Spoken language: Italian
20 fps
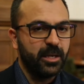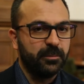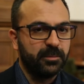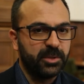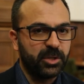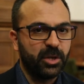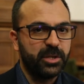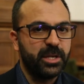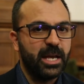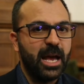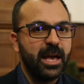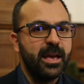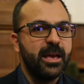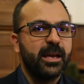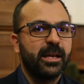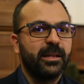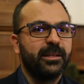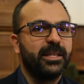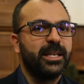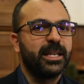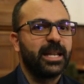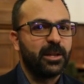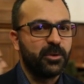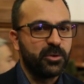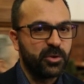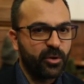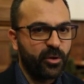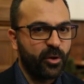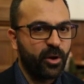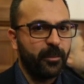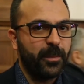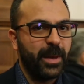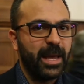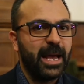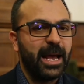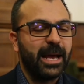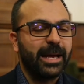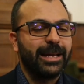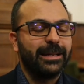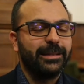Bisogna dire all'Unione
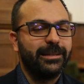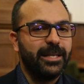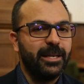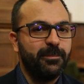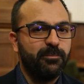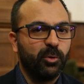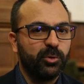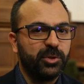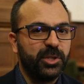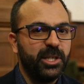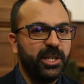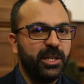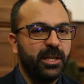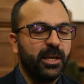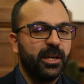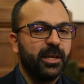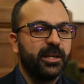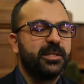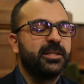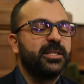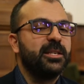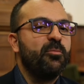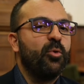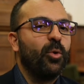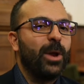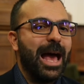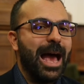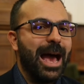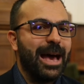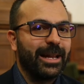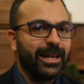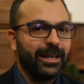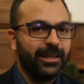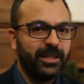Europea che tipo di simulare,